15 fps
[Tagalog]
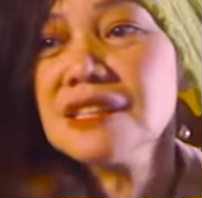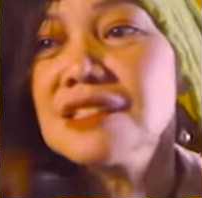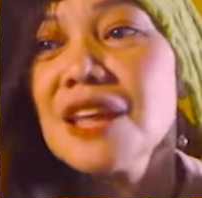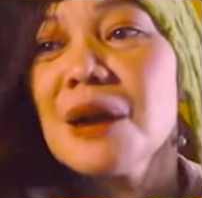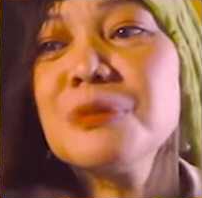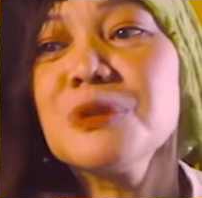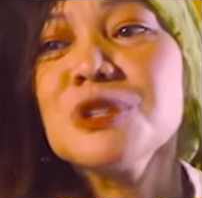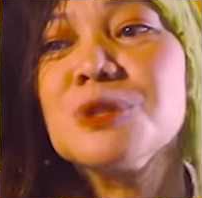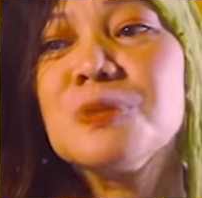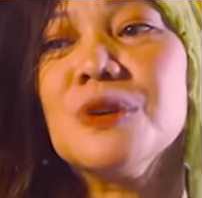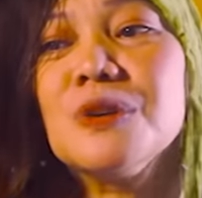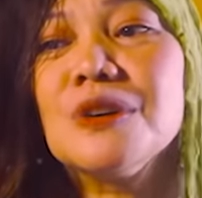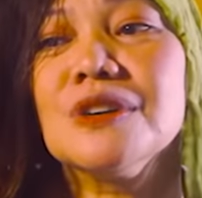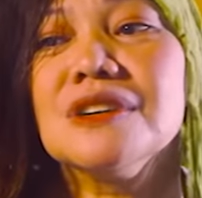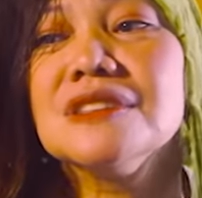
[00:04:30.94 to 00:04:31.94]
Tapos
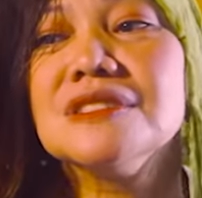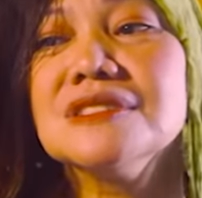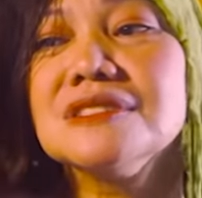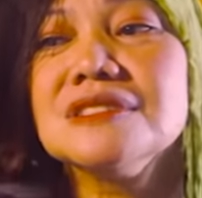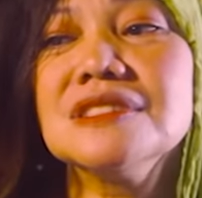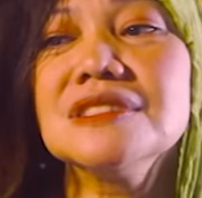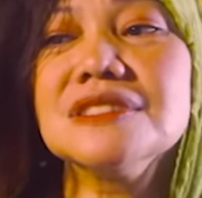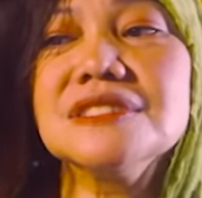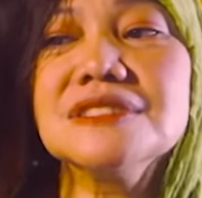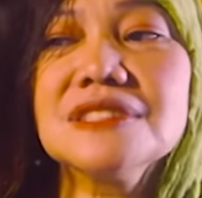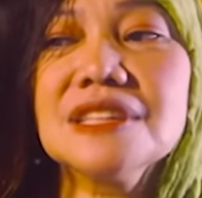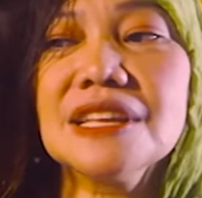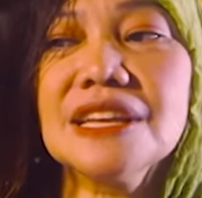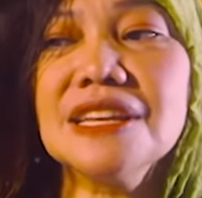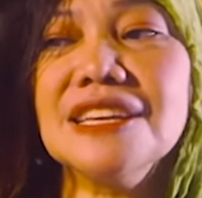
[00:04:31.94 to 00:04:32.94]
po,
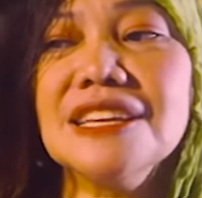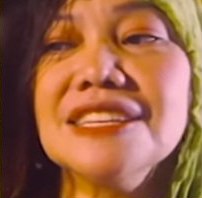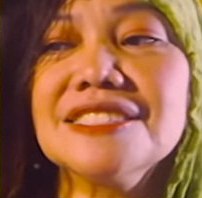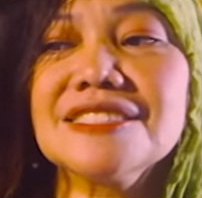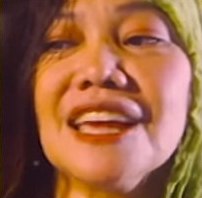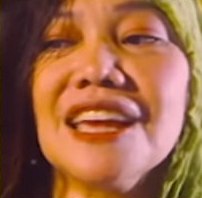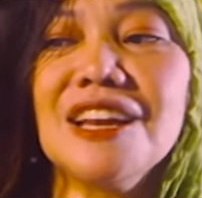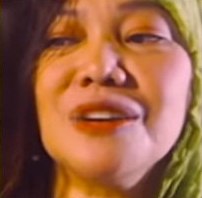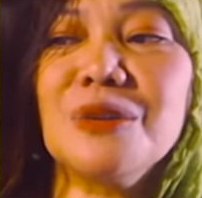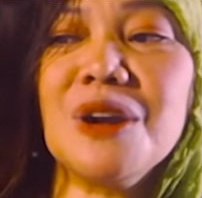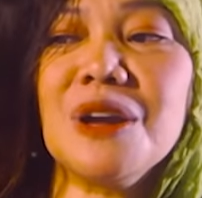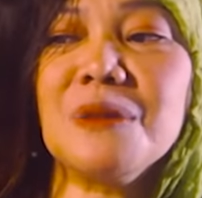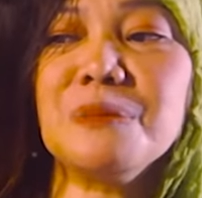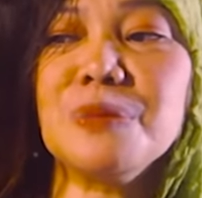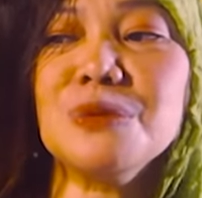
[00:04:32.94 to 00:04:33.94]
i-style ko
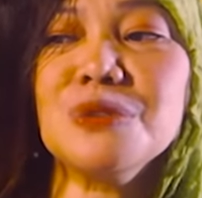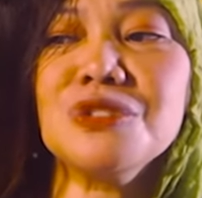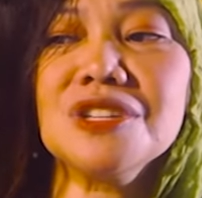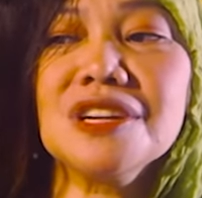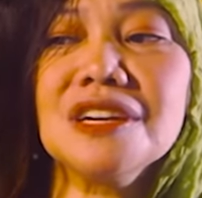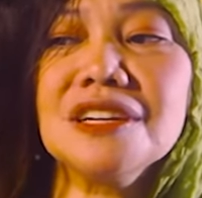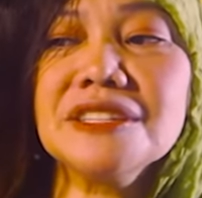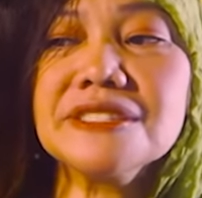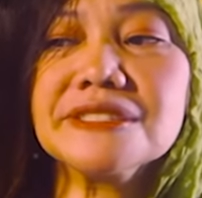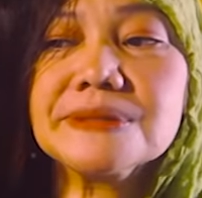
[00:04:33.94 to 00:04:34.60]
lang po siya